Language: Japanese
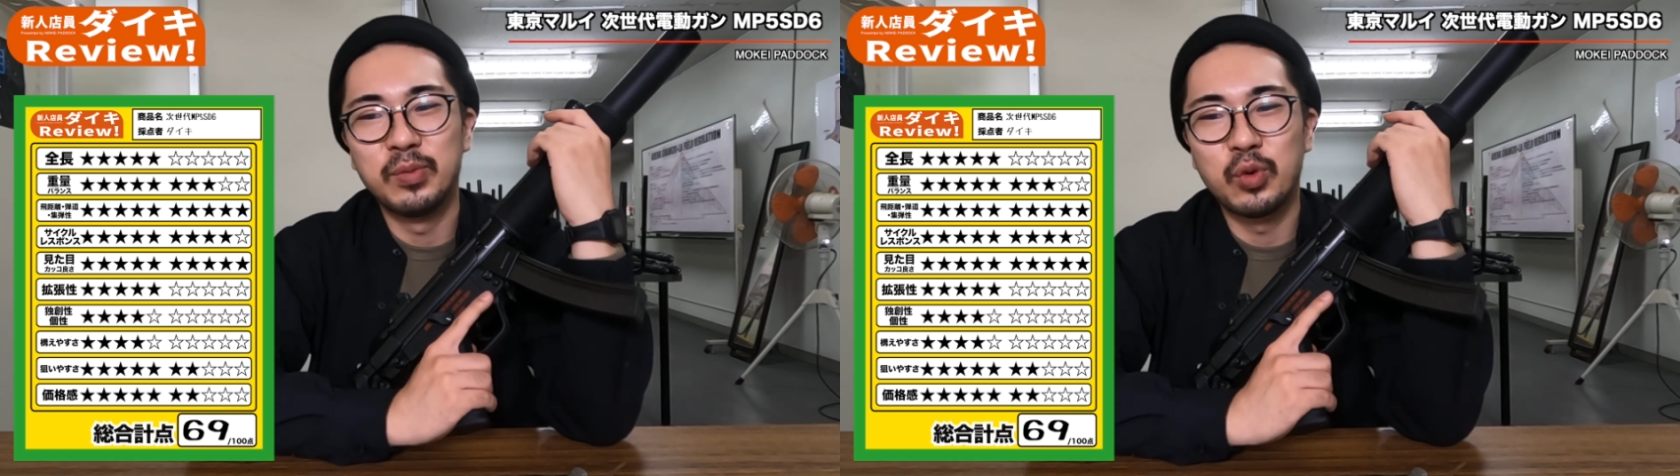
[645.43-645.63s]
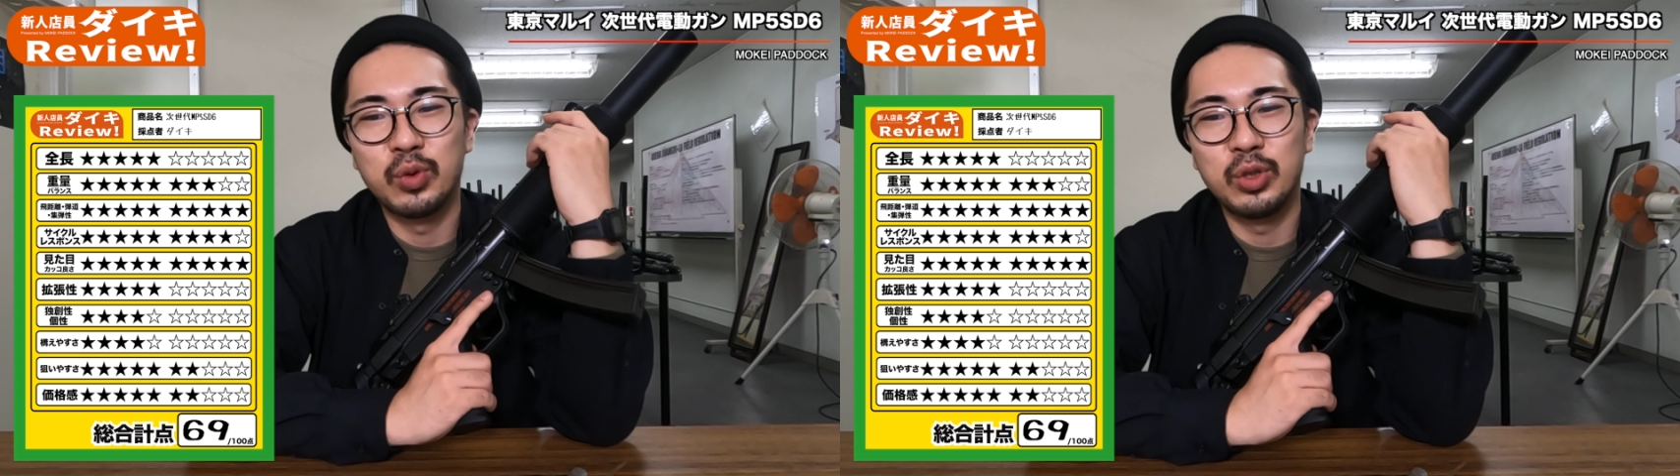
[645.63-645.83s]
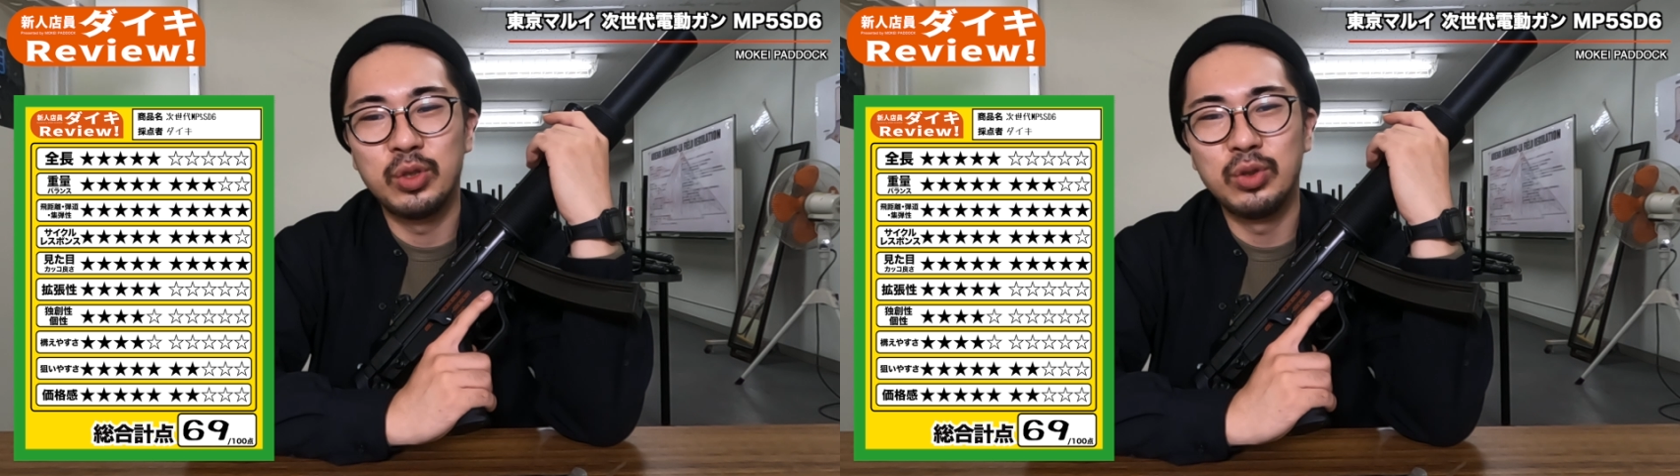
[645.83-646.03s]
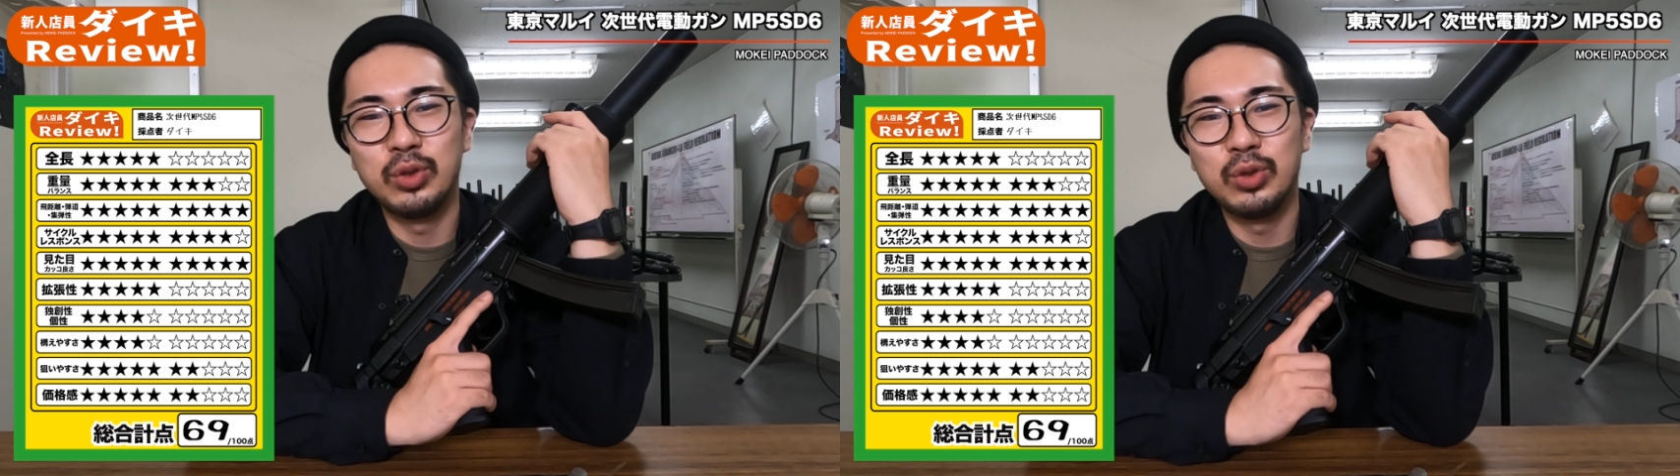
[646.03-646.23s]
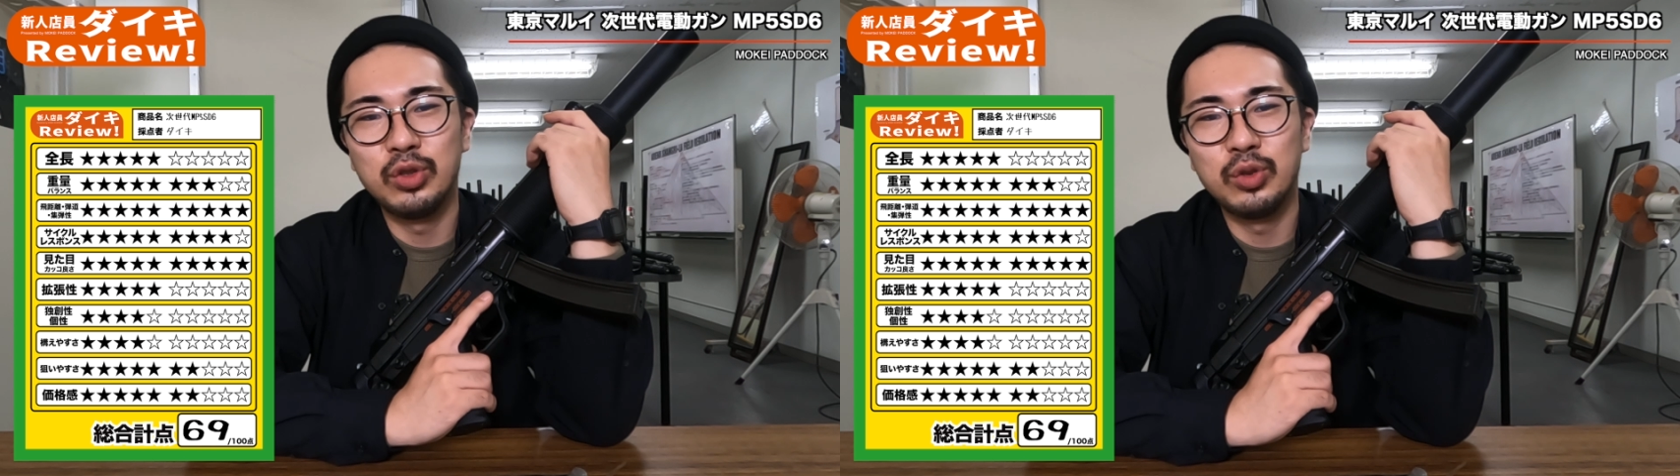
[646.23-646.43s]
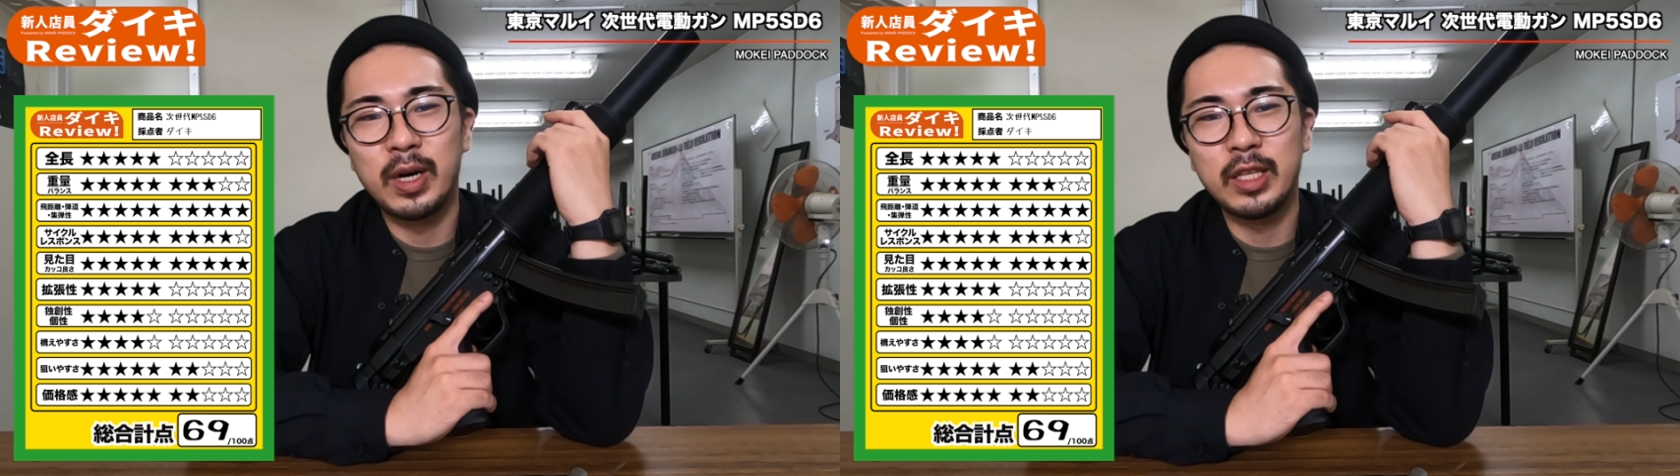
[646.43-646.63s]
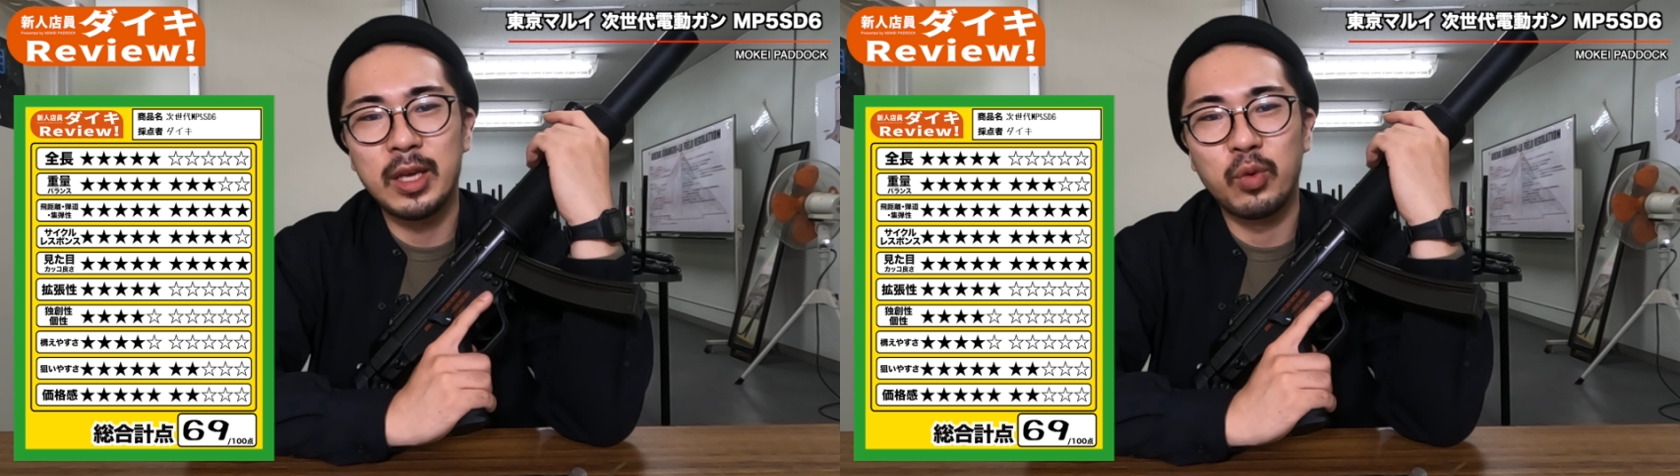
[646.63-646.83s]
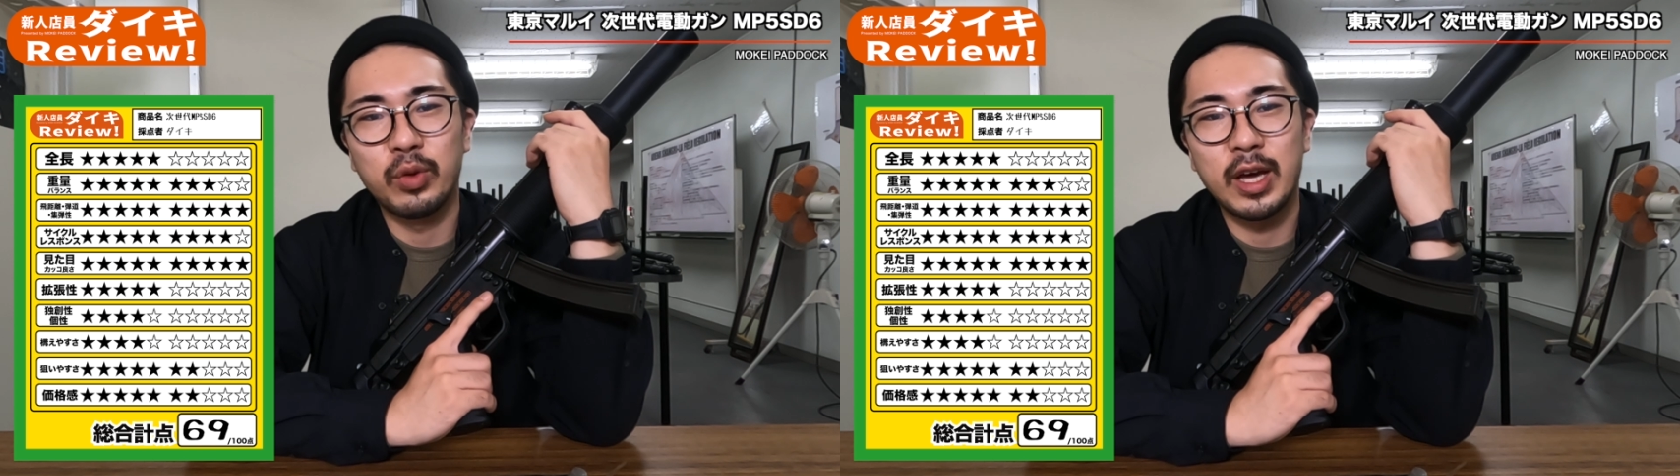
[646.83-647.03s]
もう言うま
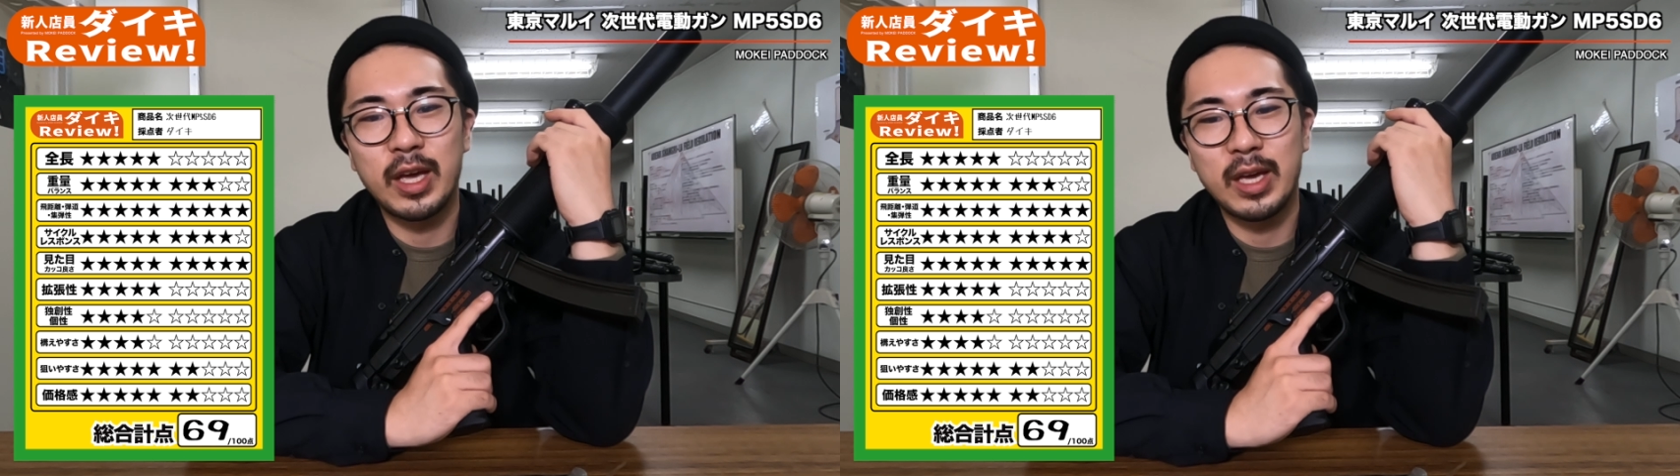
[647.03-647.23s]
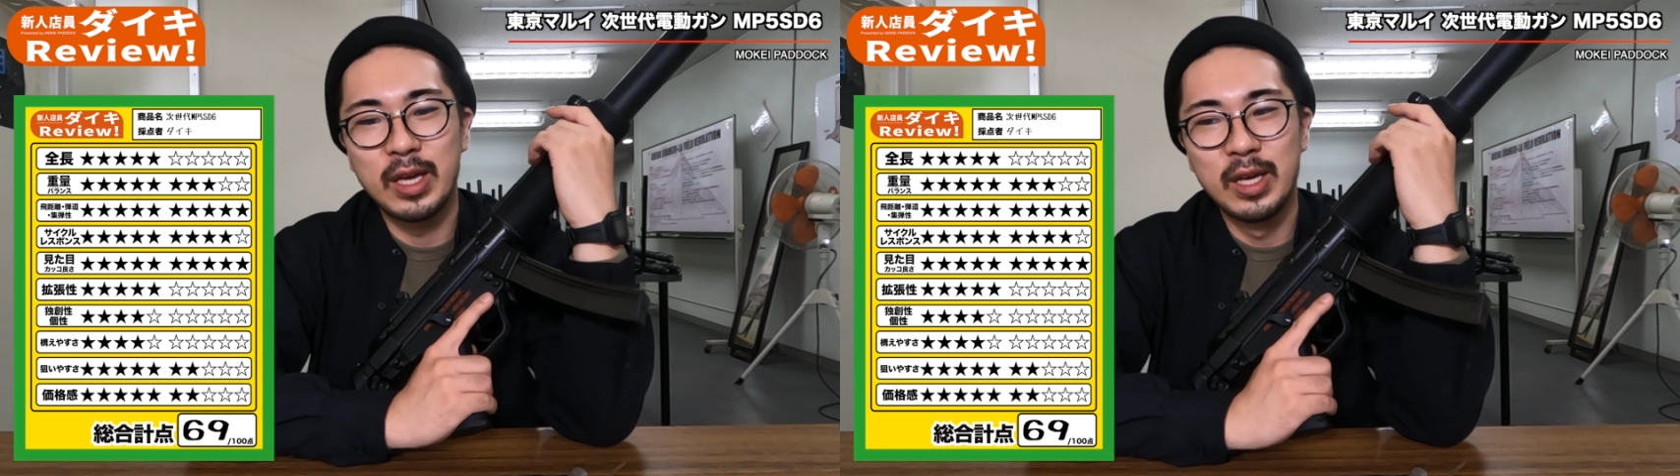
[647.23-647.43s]
でもない